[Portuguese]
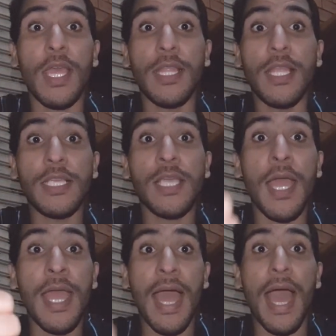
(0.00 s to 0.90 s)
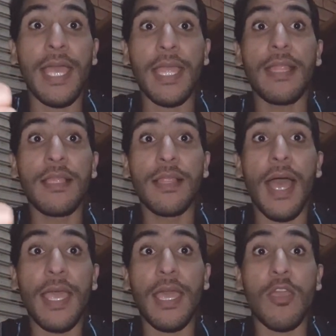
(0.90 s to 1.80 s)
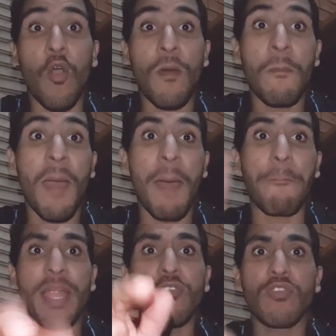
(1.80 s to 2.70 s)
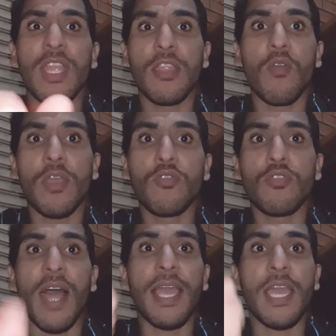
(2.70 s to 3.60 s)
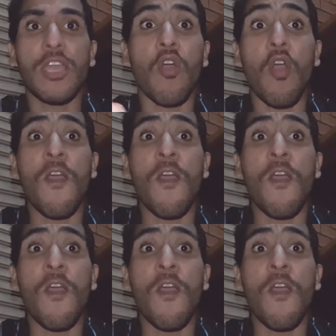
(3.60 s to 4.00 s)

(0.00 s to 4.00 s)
e deixa aquele like aí, ó. Aperta o dedão aí no like aí, ó.